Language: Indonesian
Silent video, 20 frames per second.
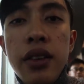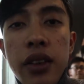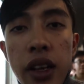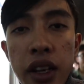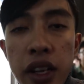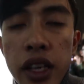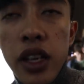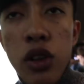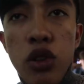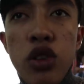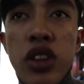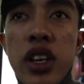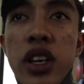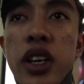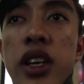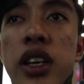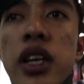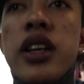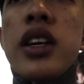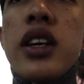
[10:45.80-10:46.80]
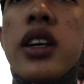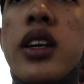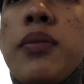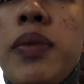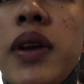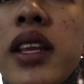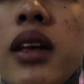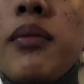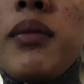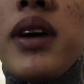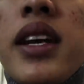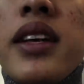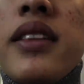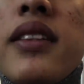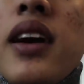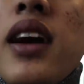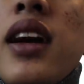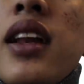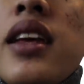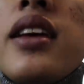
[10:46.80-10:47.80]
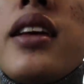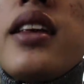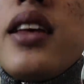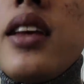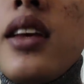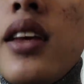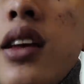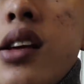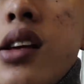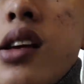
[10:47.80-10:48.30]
Jadi rute pertama kita kali ini